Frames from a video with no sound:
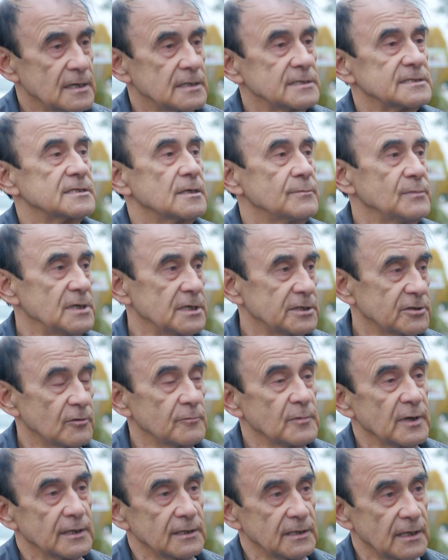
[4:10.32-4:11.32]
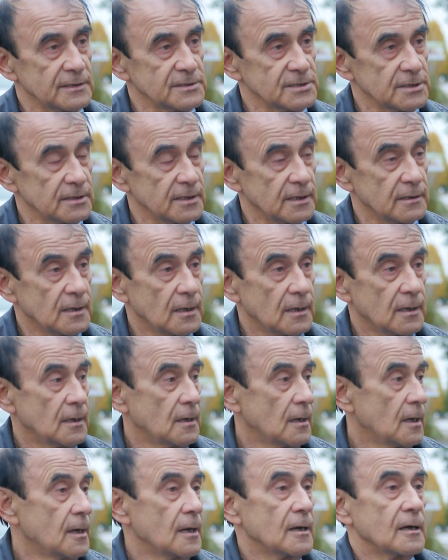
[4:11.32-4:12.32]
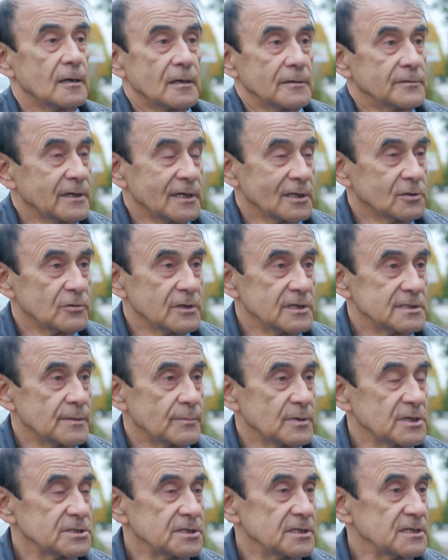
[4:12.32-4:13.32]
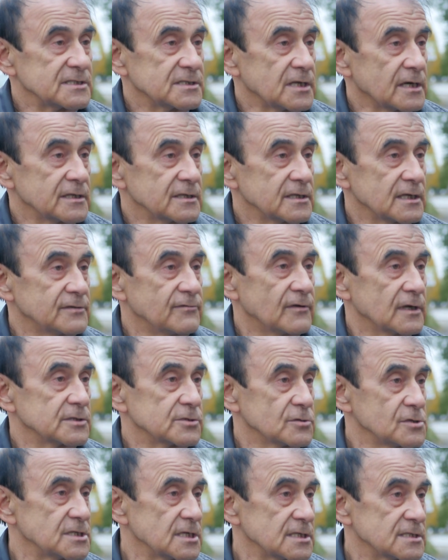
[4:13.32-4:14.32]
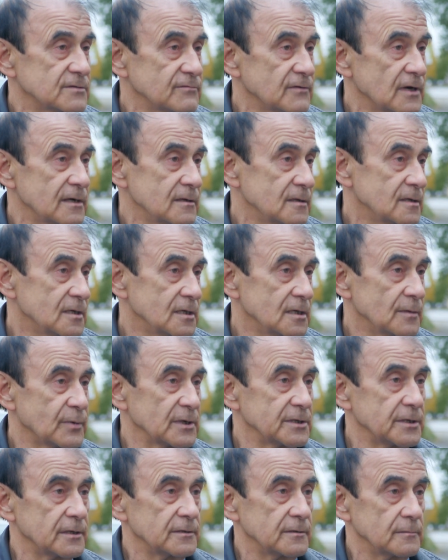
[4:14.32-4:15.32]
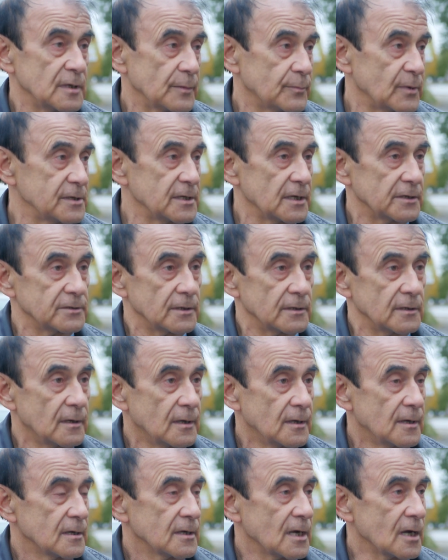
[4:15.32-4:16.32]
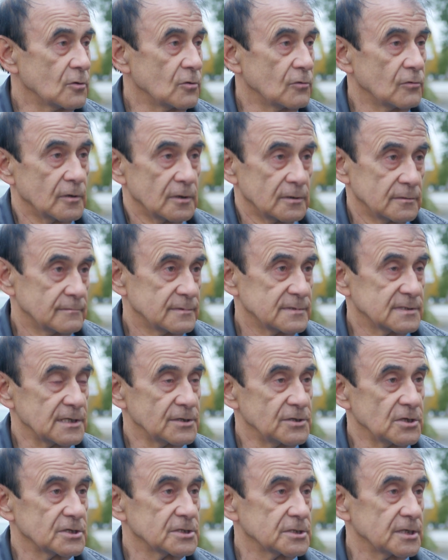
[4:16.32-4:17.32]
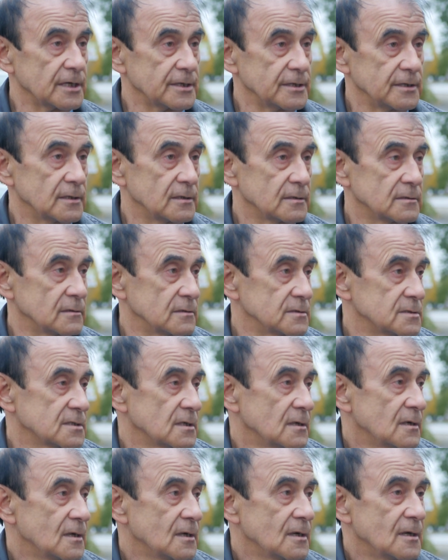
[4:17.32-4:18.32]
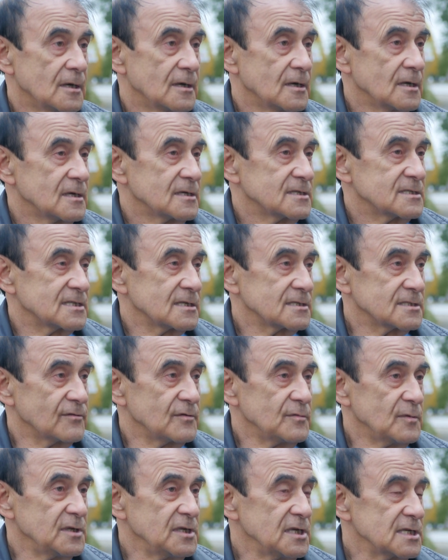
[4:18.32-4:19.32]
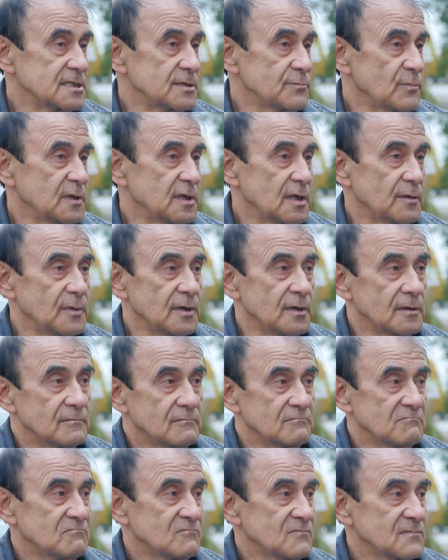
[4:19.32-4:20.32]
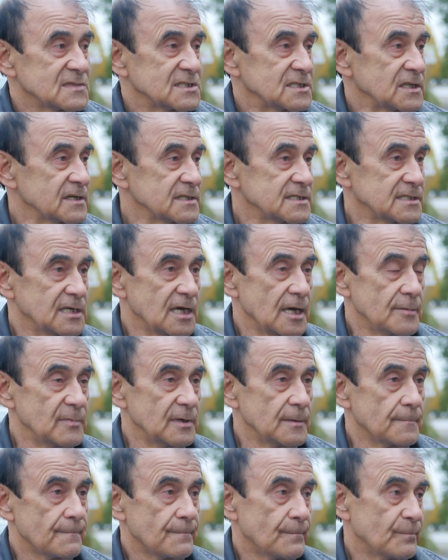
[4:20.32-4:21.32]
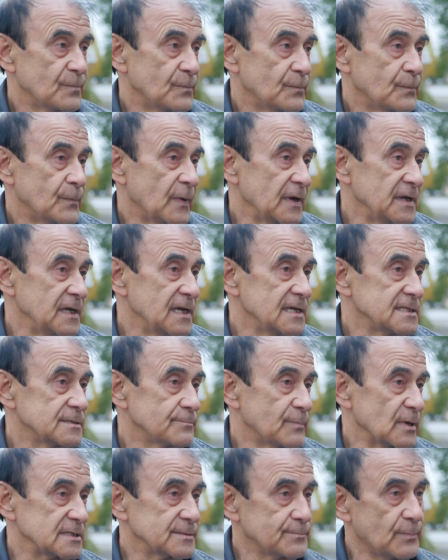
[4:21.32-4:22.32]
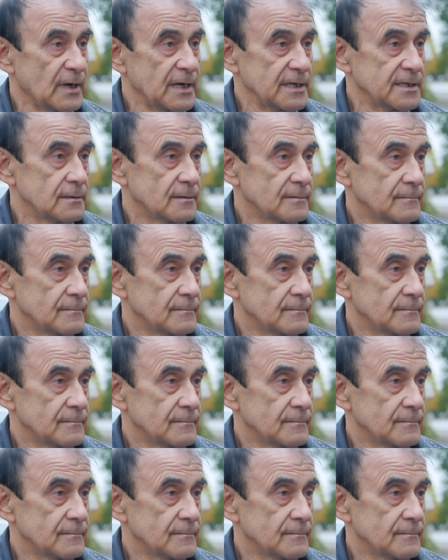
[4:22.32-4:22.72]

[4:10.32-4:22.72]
знаменитого Микеланджело на которой изображены странных два существа, непонятно какого содержания, то есть со своими низменными страстями, поесть, поспать,